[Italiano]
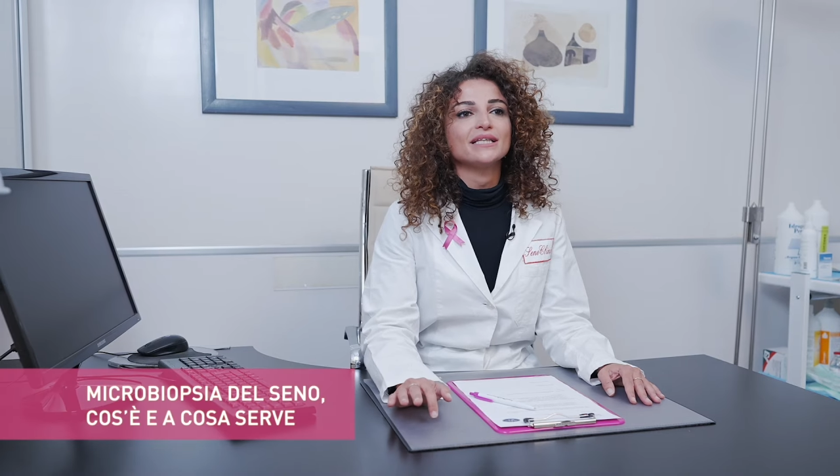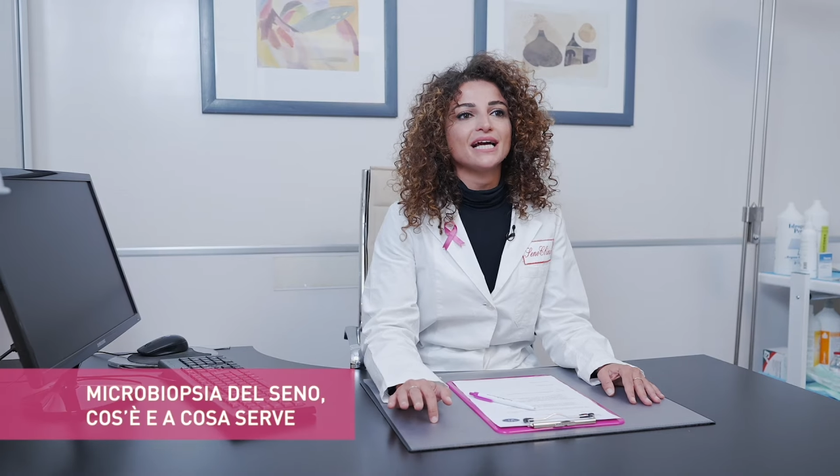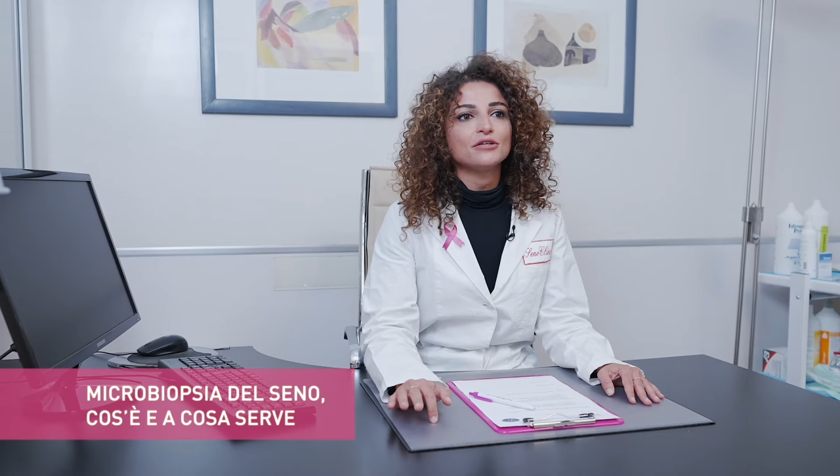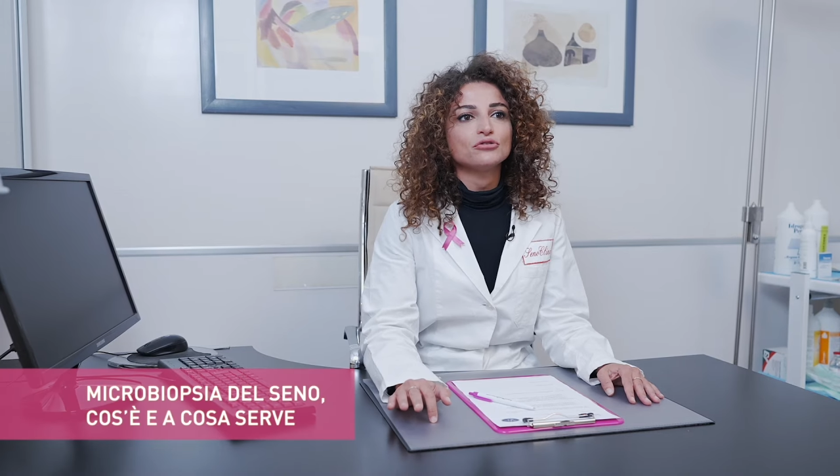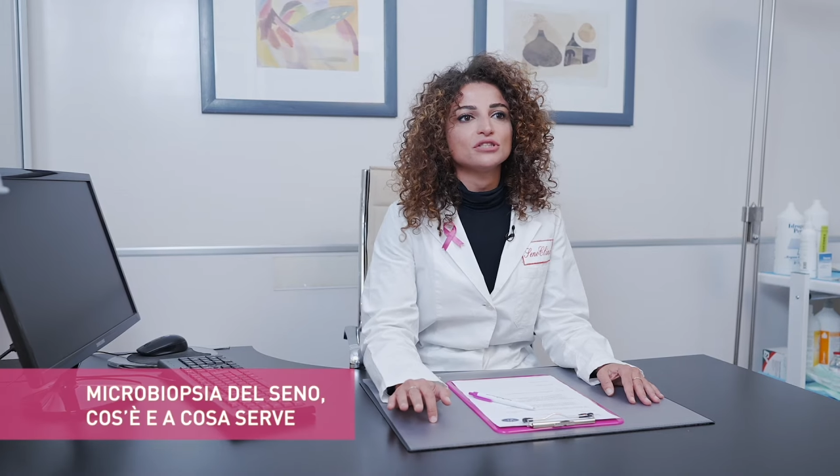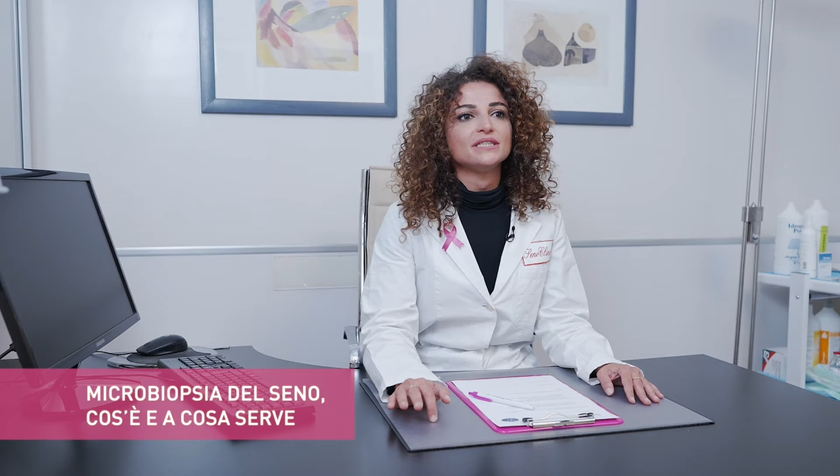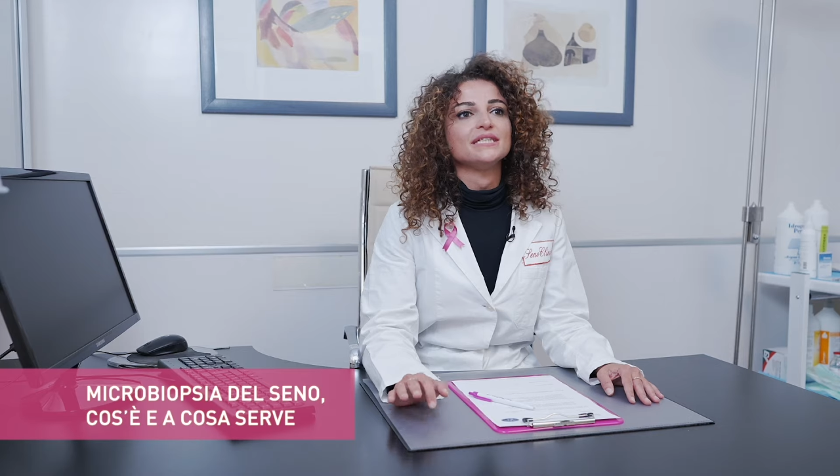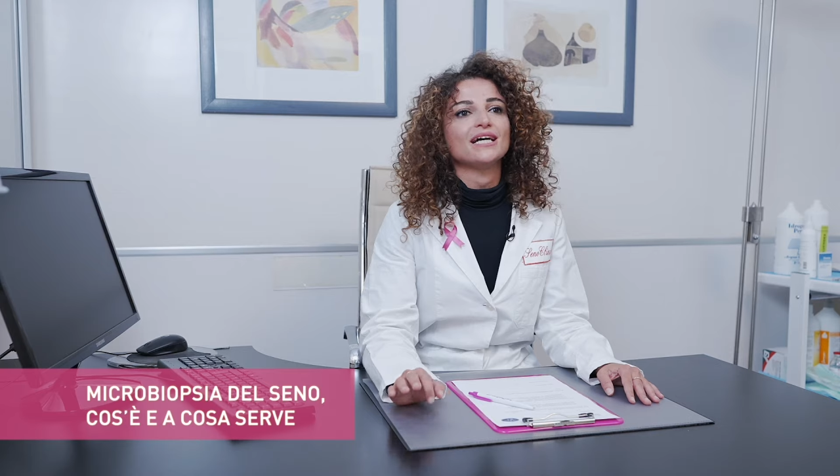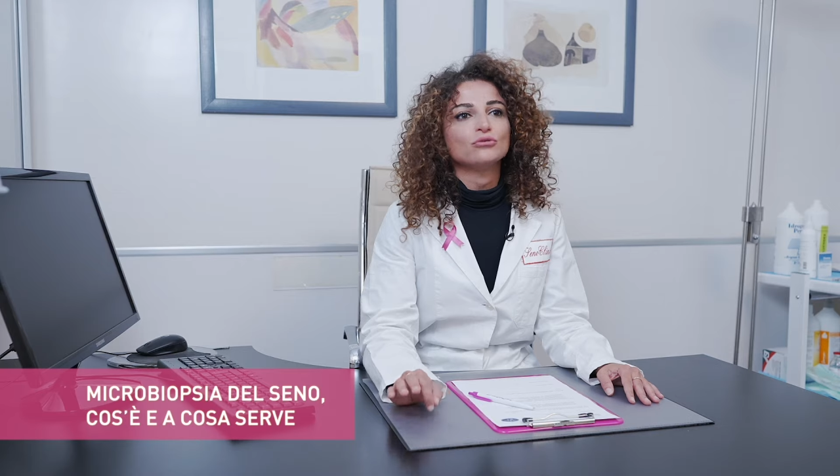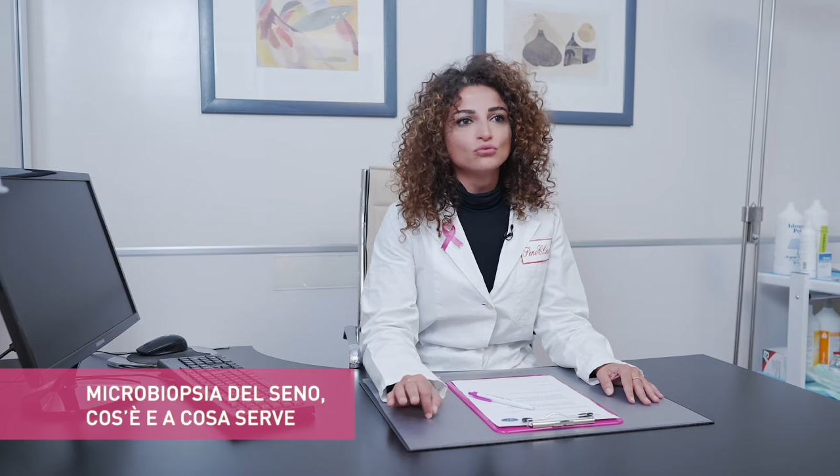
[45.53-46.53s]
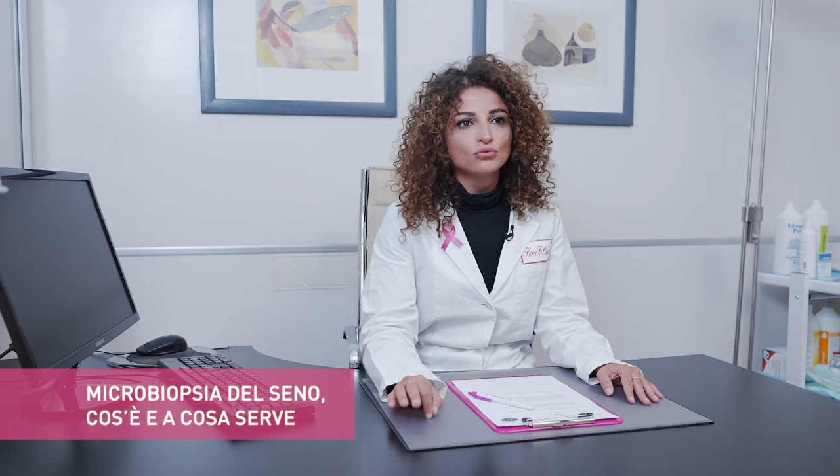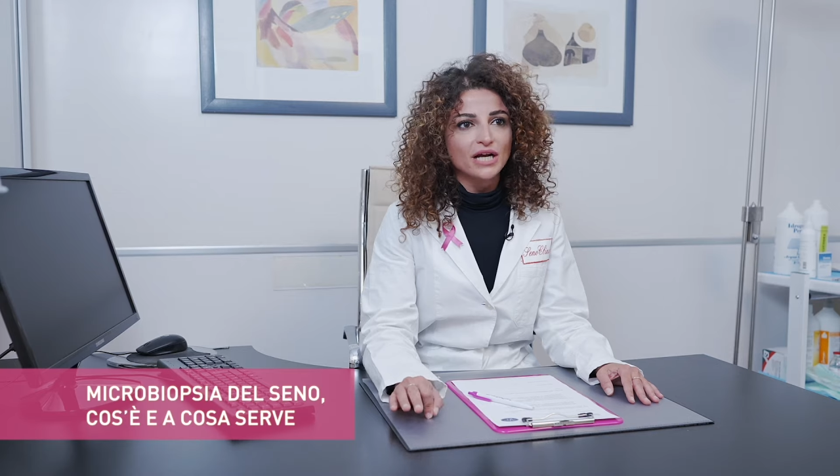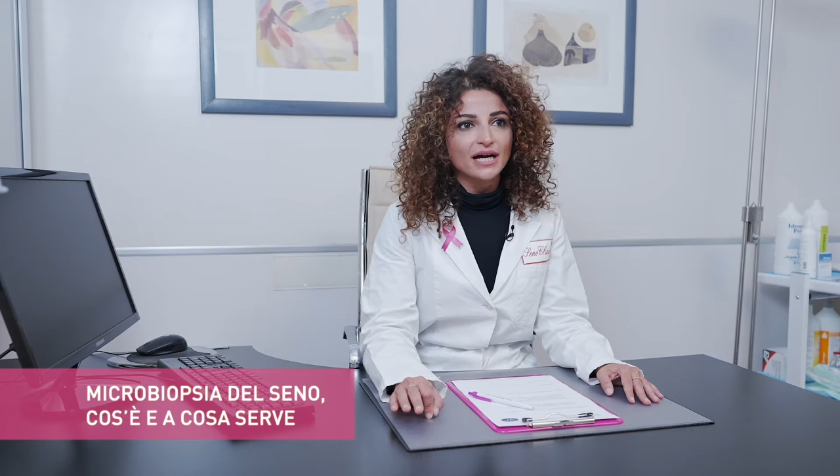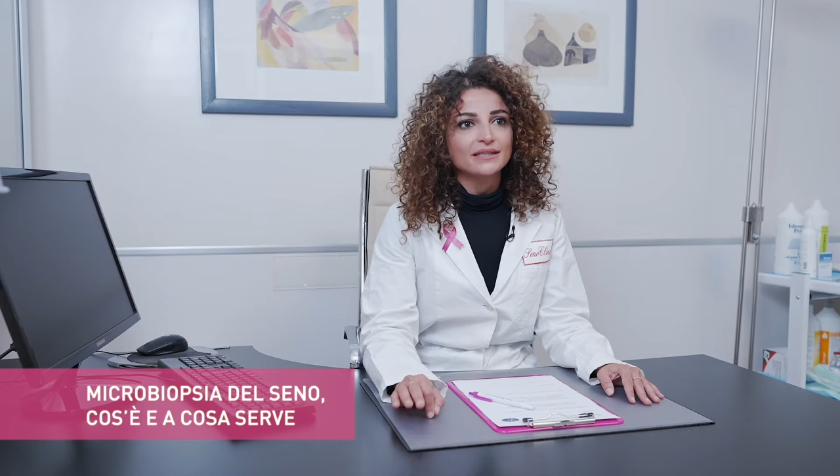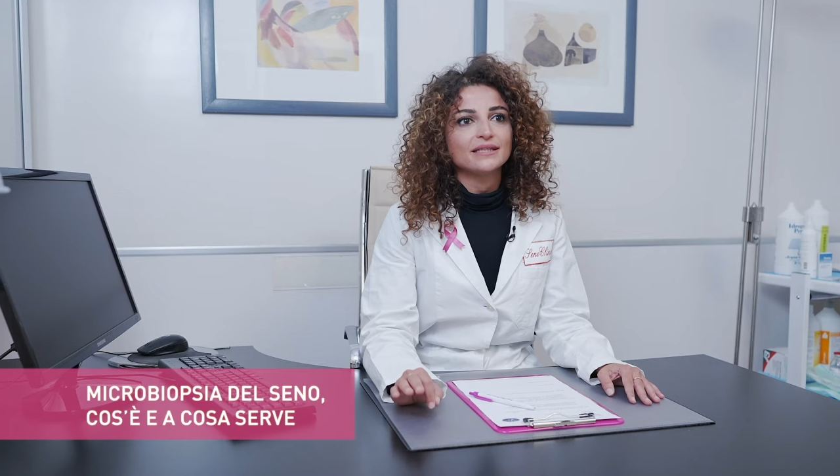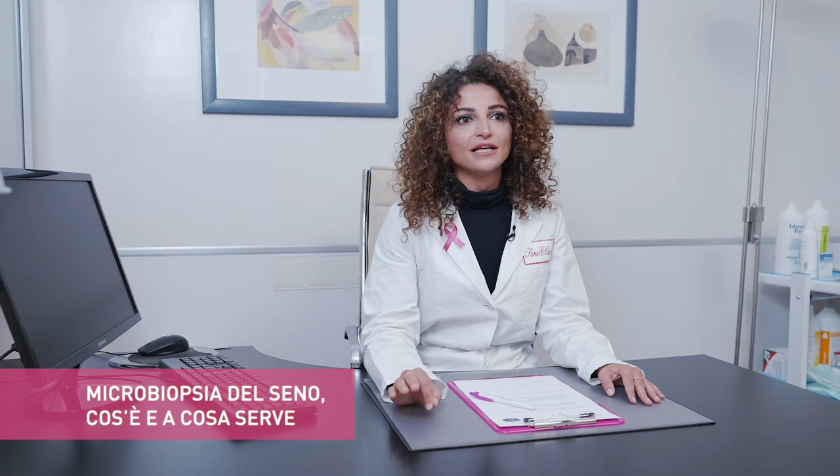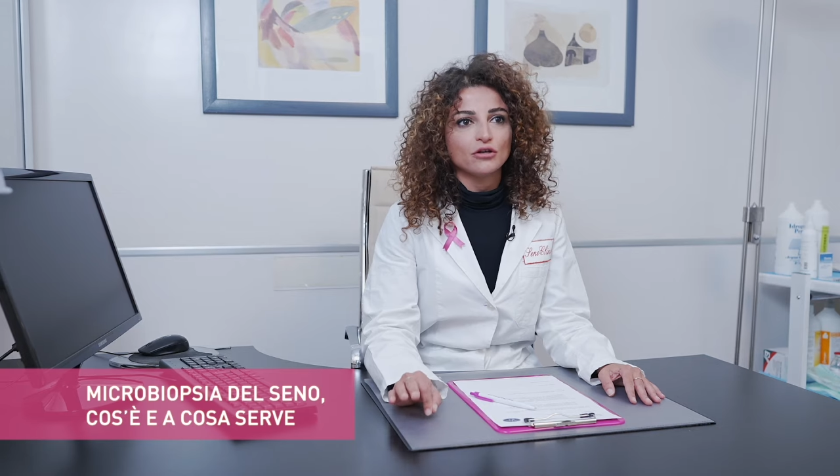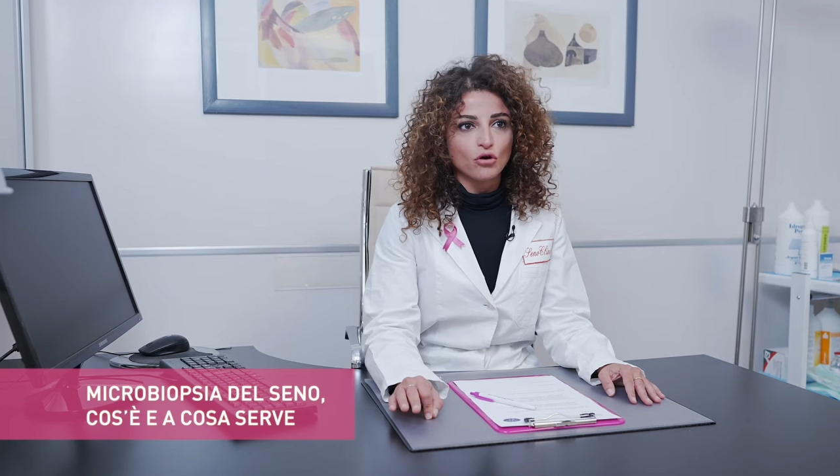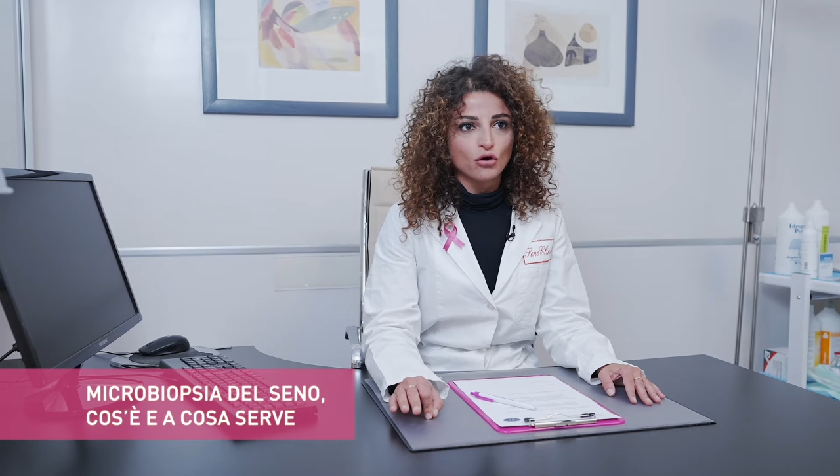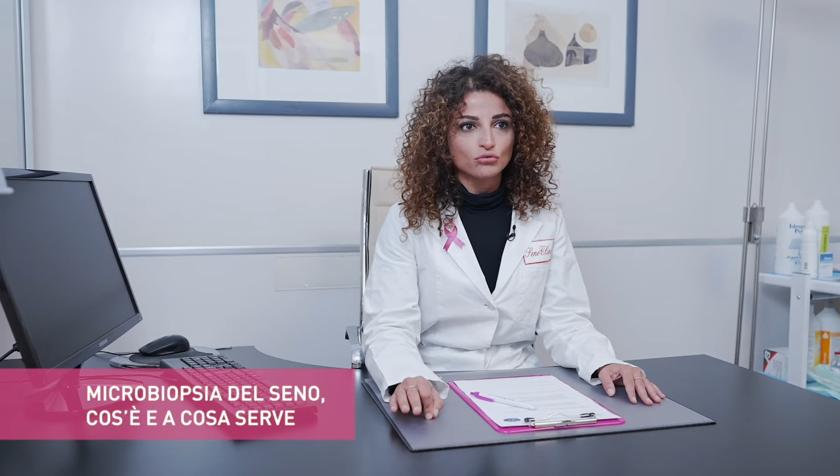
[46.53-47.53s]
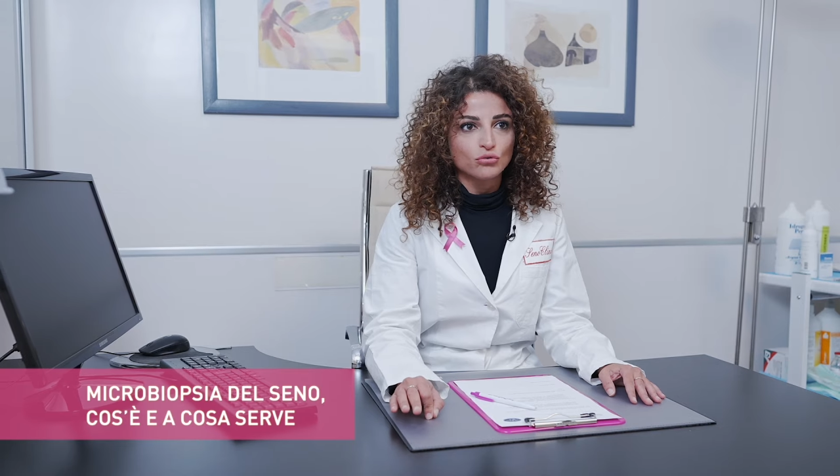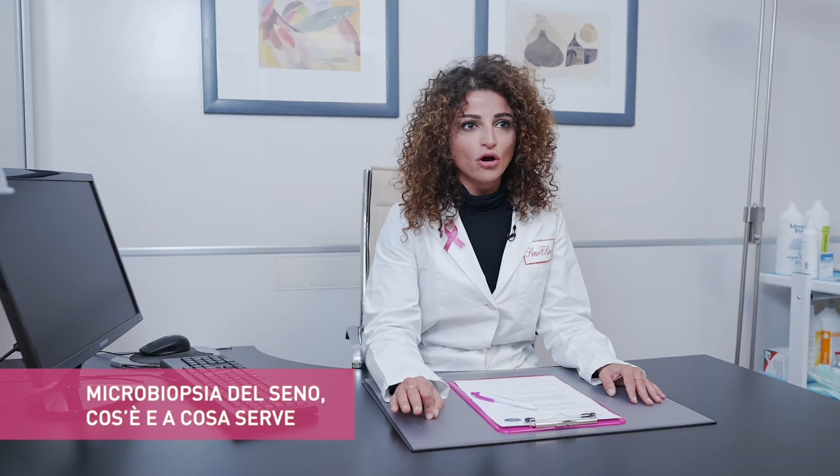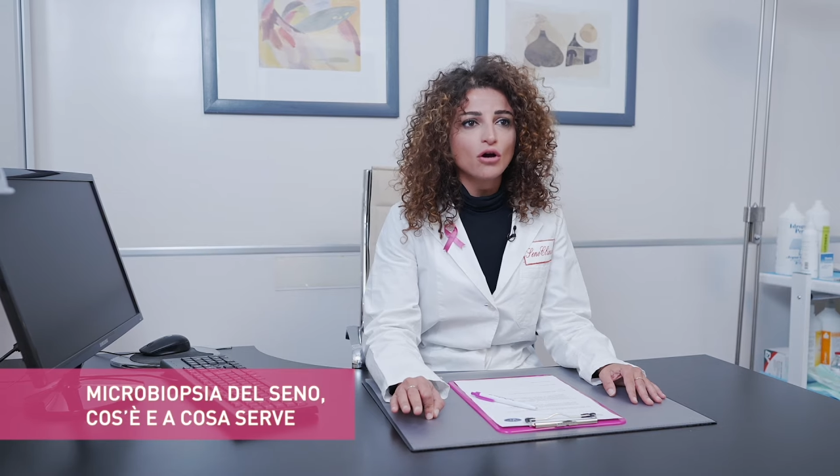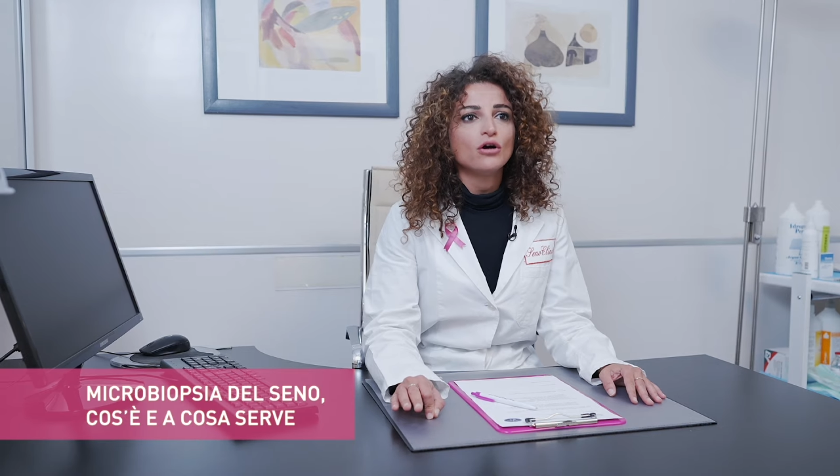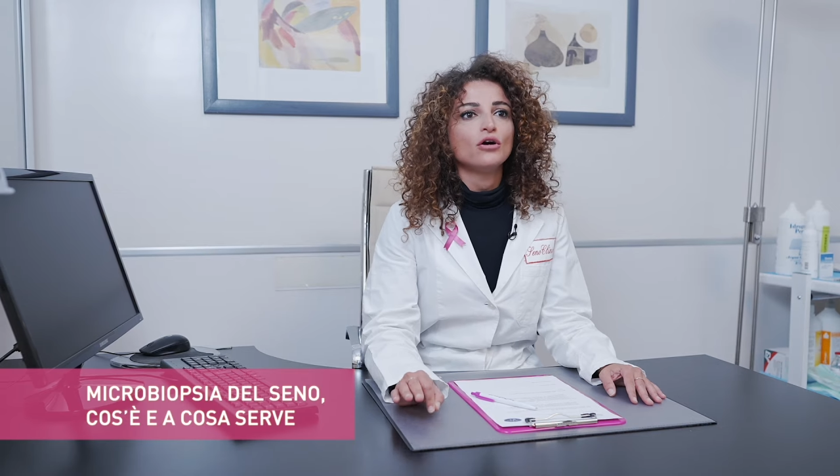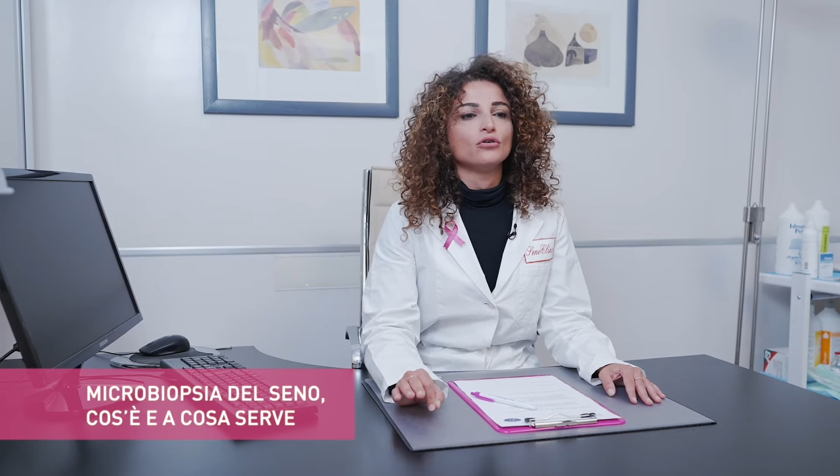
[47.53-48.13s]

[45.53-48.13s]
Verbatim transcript: diagnosi di natura del nodulo